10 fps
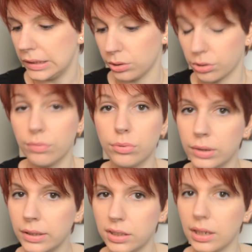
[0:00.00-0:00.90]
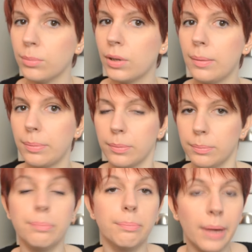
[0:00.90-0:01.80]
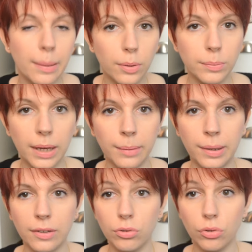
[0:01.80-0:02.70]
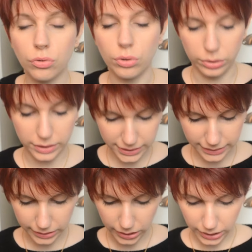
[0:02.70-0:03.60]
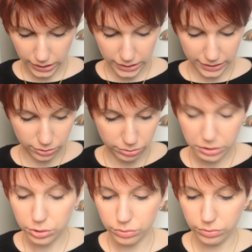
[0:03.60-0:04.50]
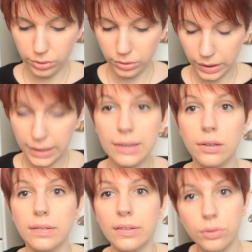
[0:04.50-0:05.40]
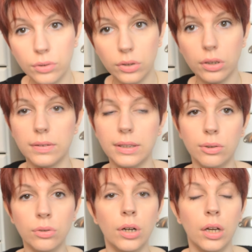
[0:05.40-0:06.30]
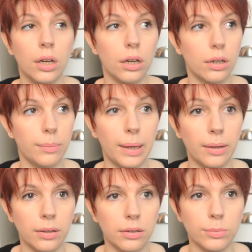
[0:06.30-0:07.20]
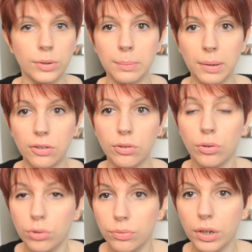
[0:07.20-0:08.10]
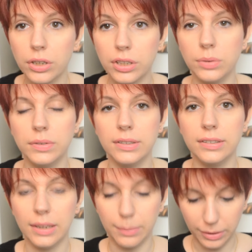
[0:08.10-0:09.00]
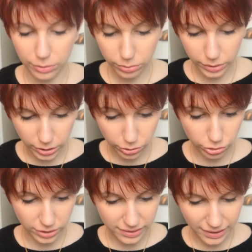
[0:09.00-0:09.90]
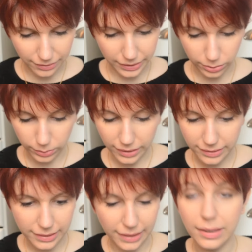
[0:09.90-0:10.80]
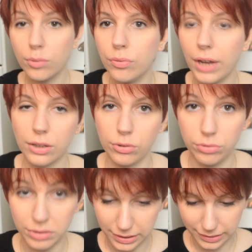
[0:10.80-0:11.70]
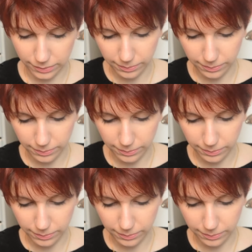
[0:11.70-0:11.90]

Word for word: Donc je vais vous donner déjà ma, ma première impression sur le kit et ensuite je vous donnerai euh, dans une autre vidéo euh, ben, euh, mon impression une fois que j'ai utilisé les pinceaux et que je les ai lavés. Donc là c'est la découverte du kit.